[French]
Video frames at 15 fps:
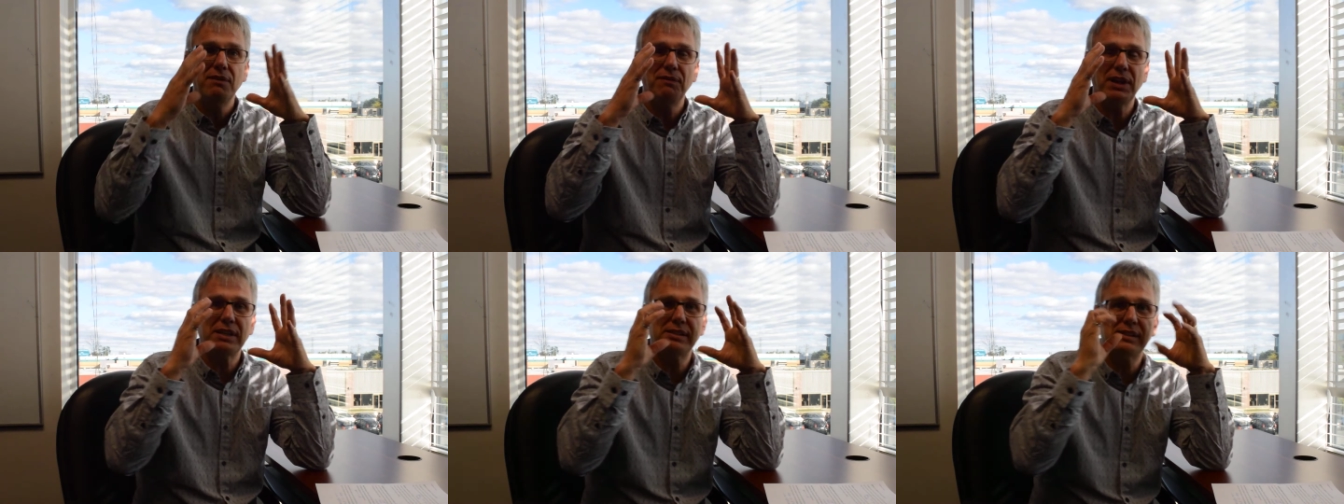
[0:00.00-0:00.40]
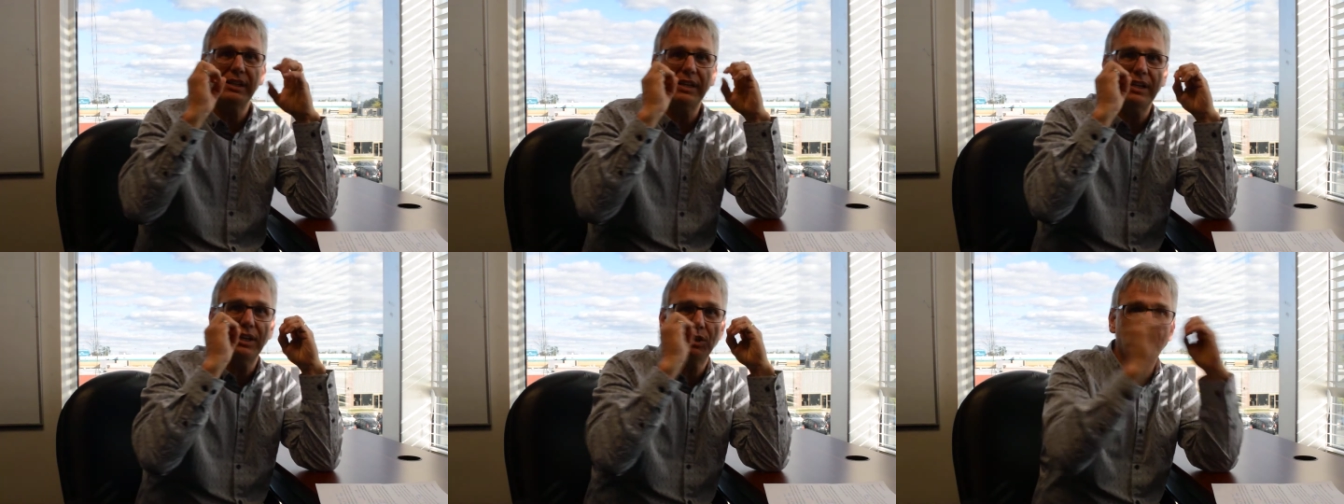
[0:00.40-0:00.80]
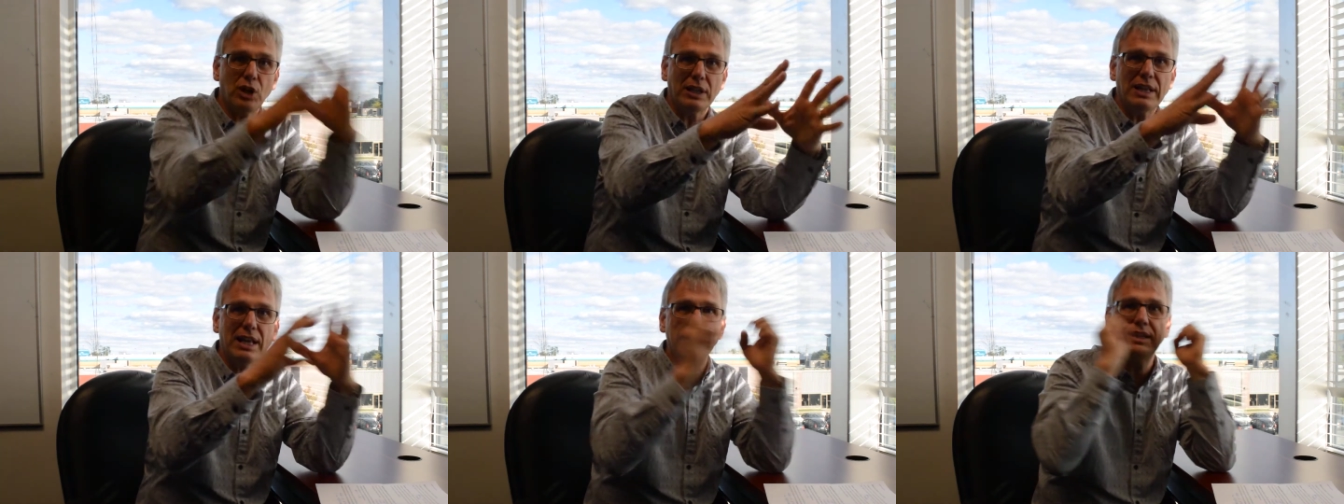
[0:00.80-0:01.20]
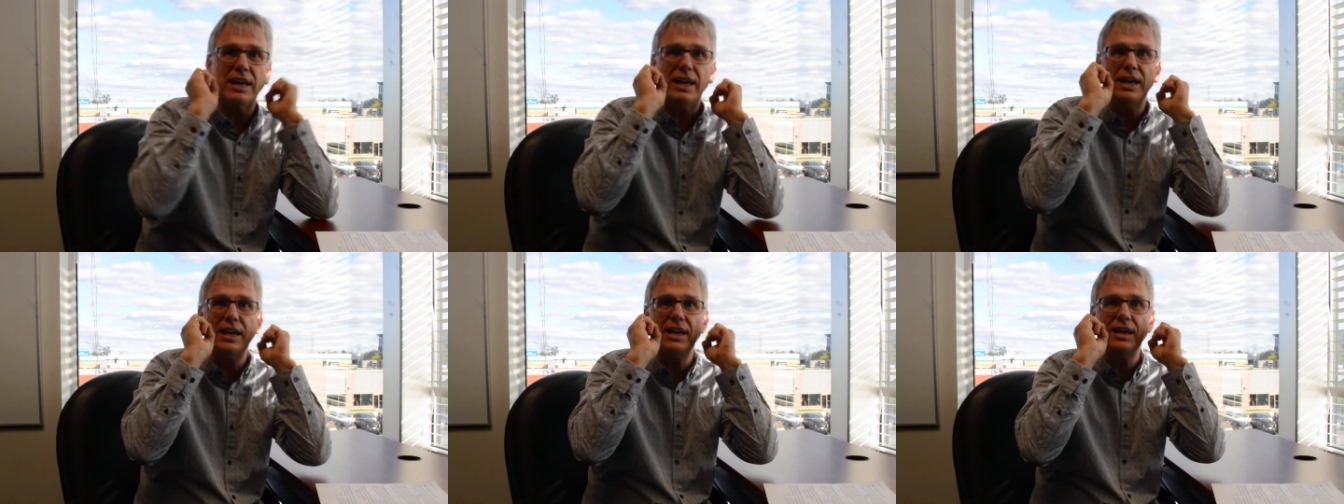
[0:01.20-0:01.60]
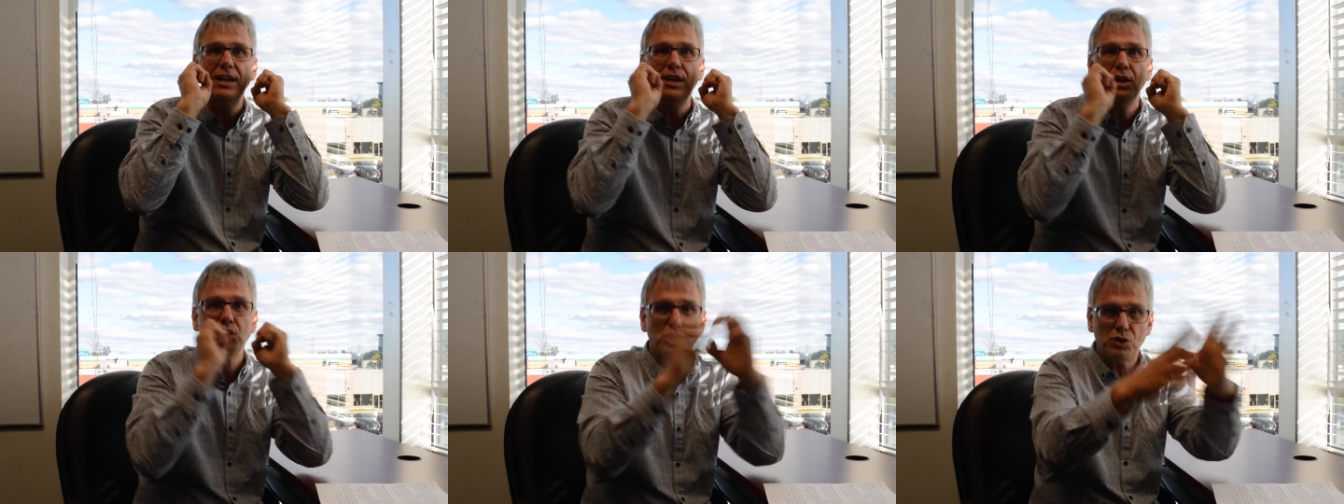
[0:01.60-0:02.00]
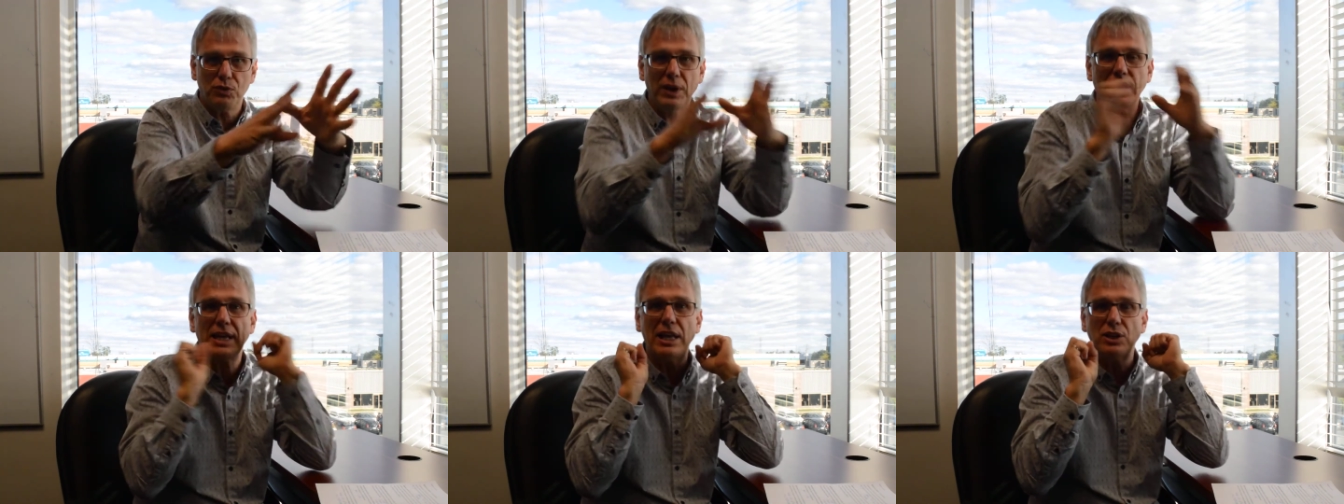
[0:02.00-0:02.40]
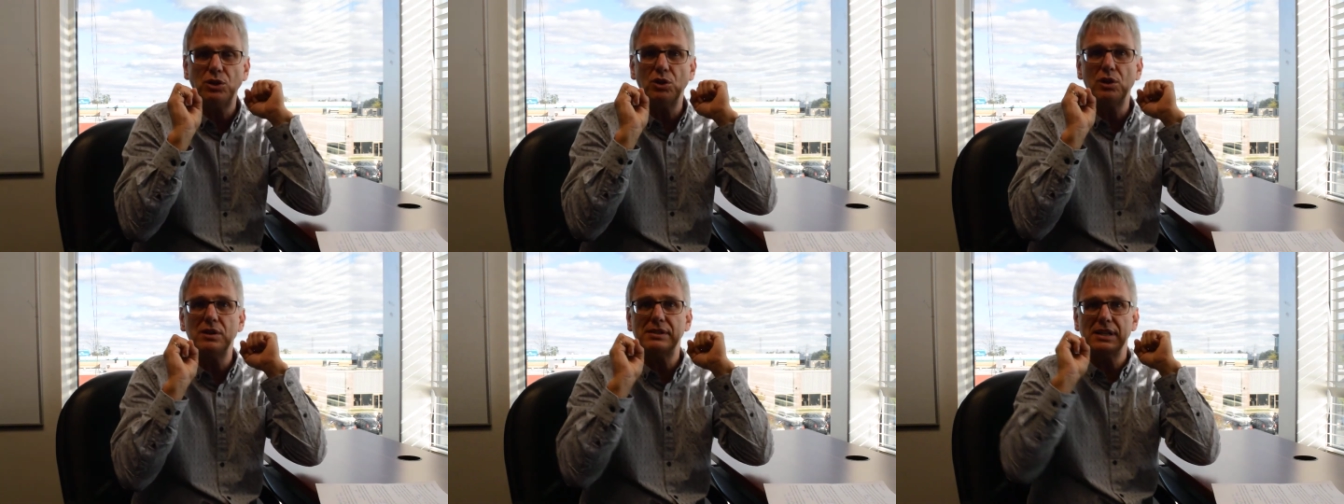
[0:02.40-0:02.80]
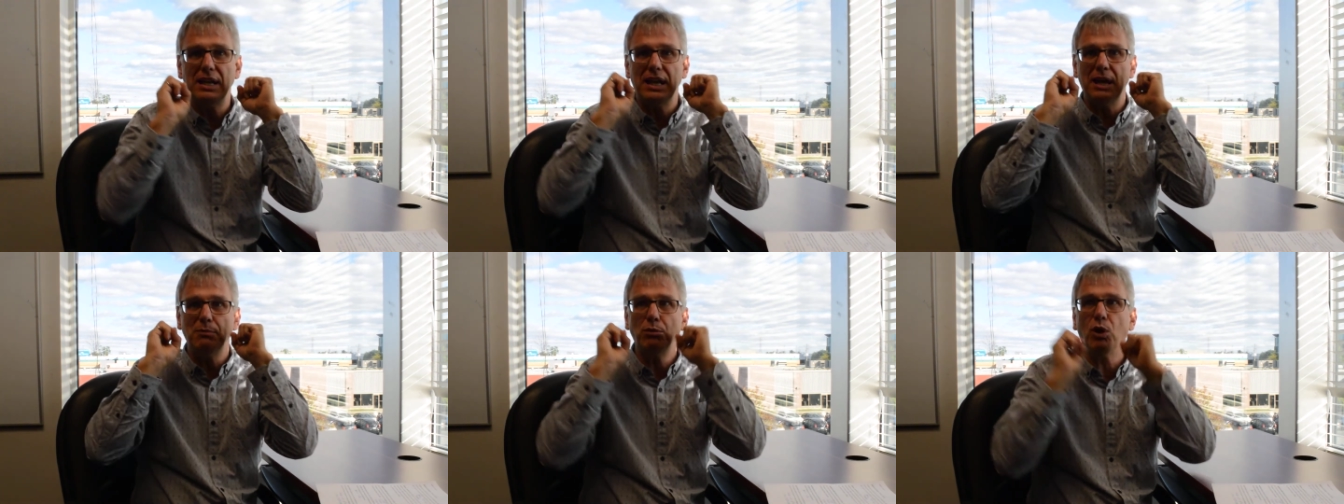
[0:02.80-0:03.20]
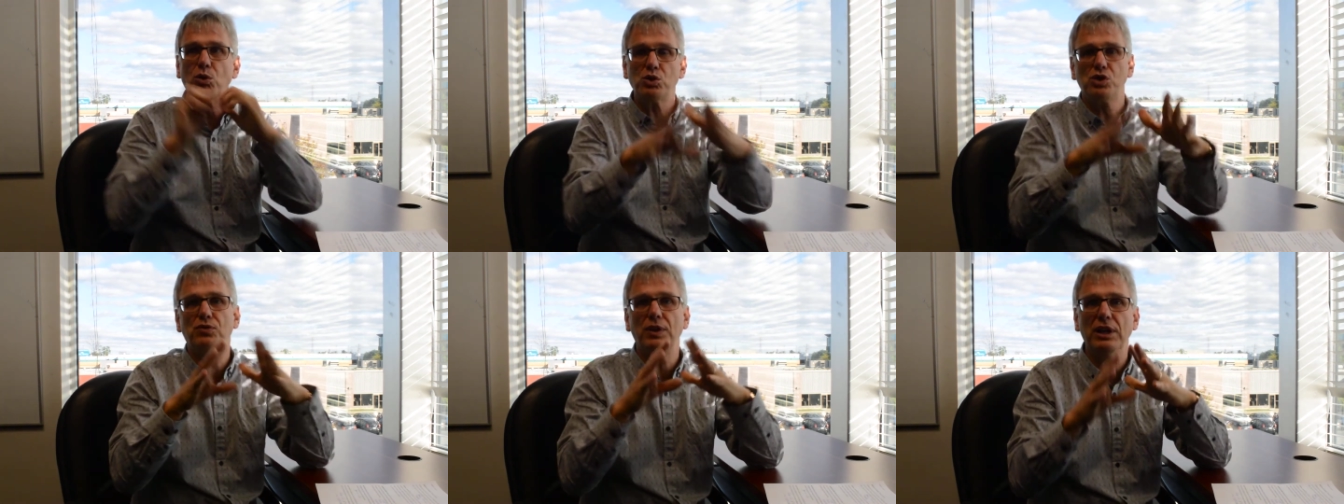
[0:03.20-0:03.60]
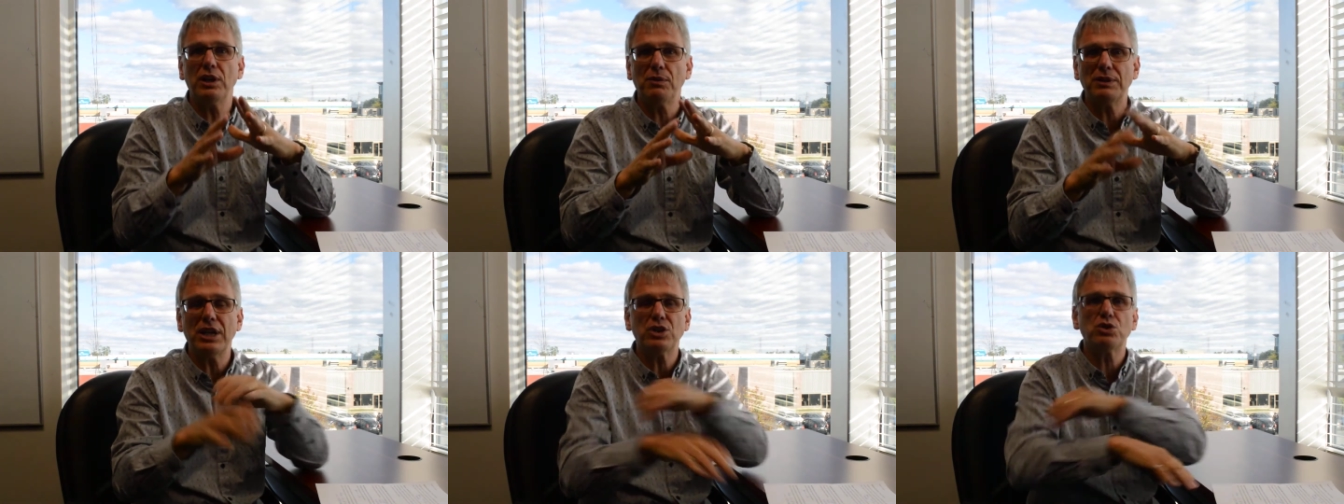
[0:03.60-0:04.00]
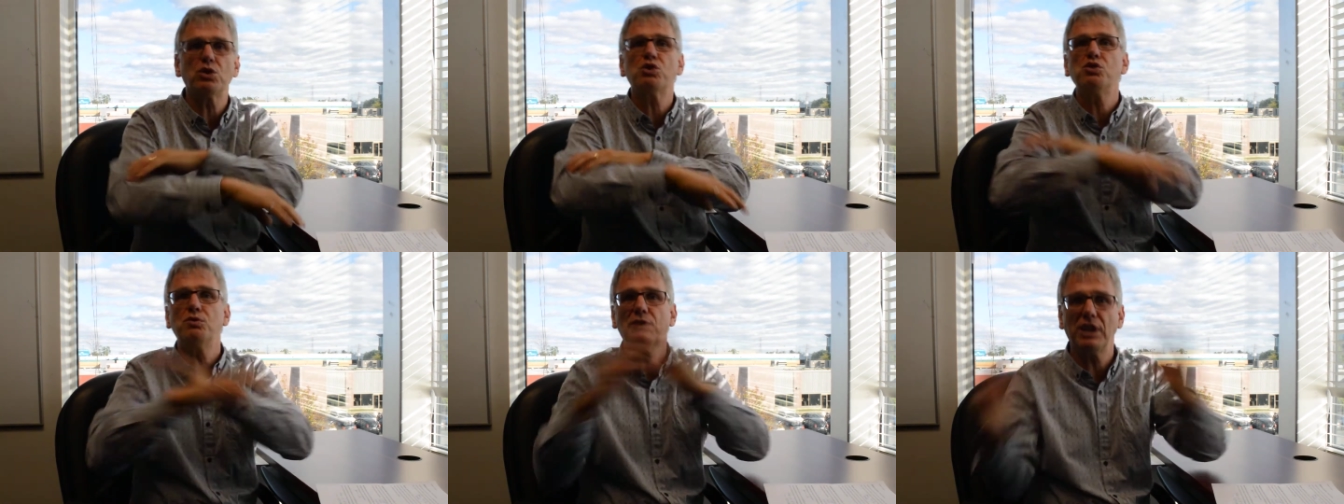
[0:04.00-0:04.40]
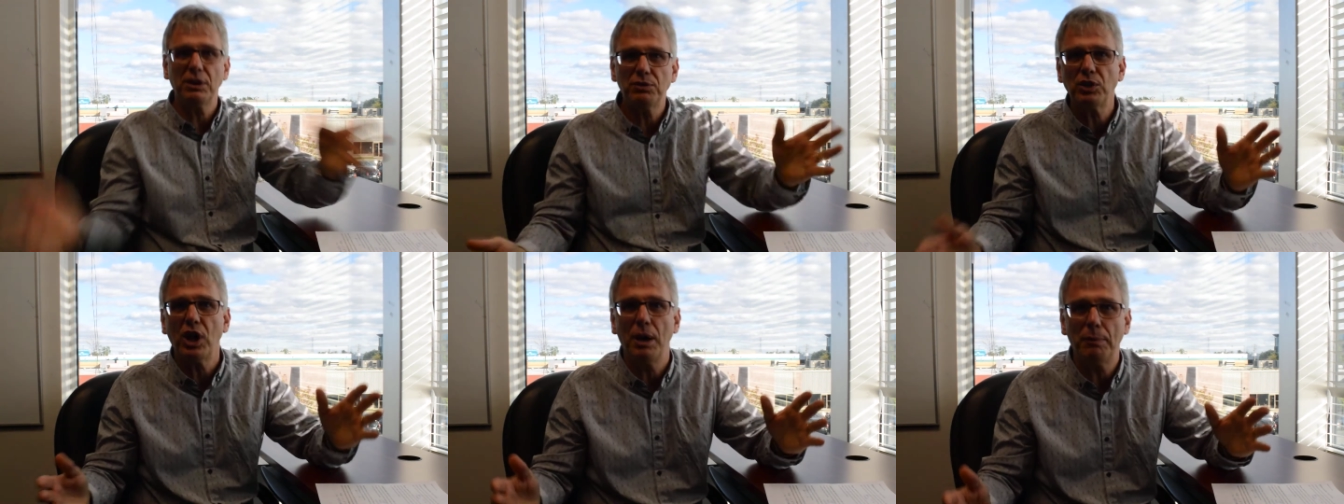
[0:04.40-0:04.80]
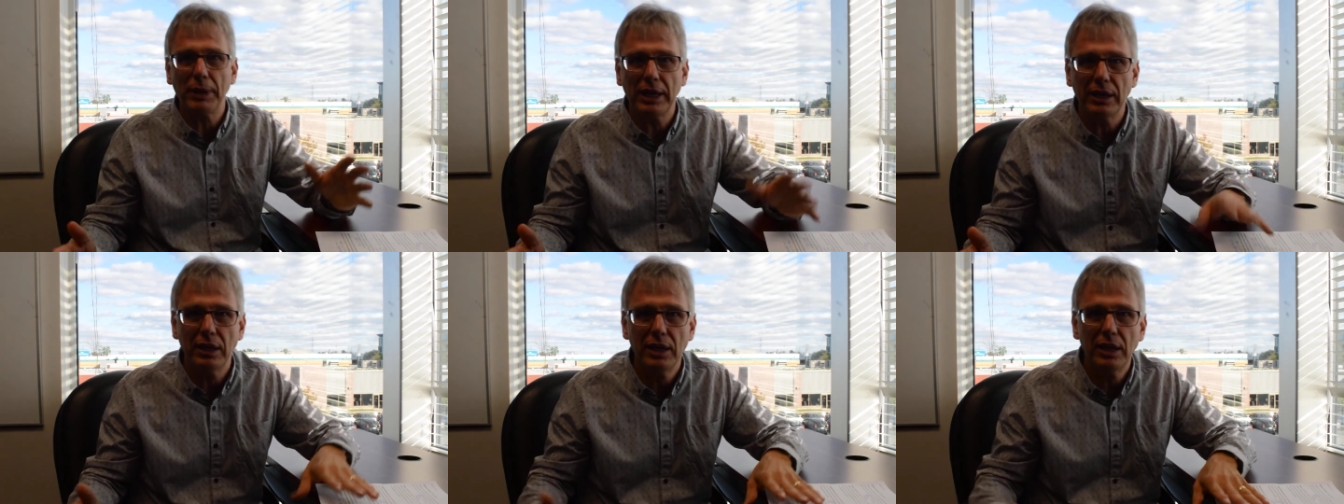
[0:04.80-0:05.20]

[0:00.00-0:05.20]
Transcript: Fait que c'est, tu de l'intérêt, tu fais le calcul, ça a l'air bon, tu fais l'offre d'achat, tu vérifieras après.